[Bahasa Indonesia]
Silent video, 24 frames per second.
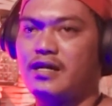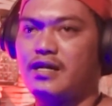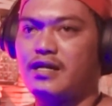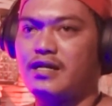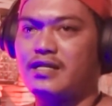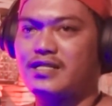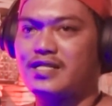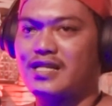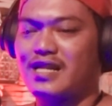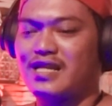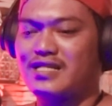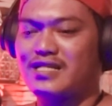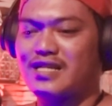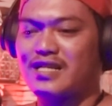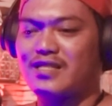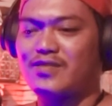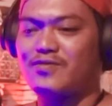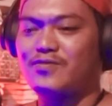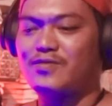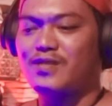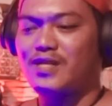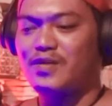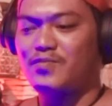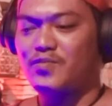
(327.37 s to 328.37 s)
uh, salah
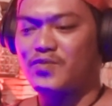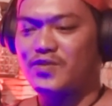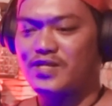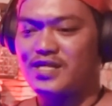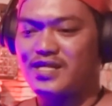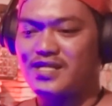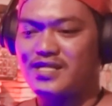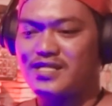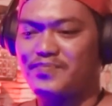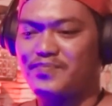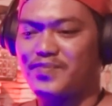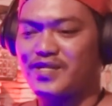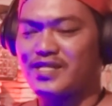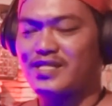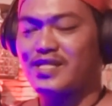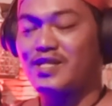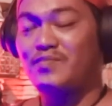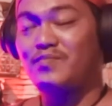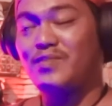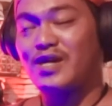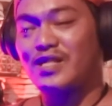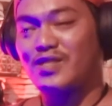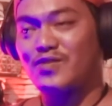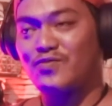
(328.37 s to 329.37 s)
satunya mungkin
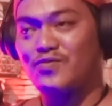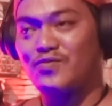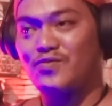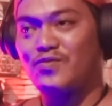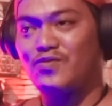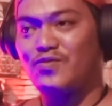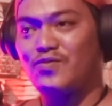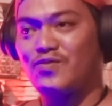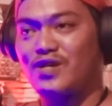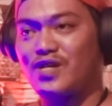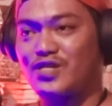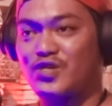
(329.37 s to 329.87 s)
seperti batu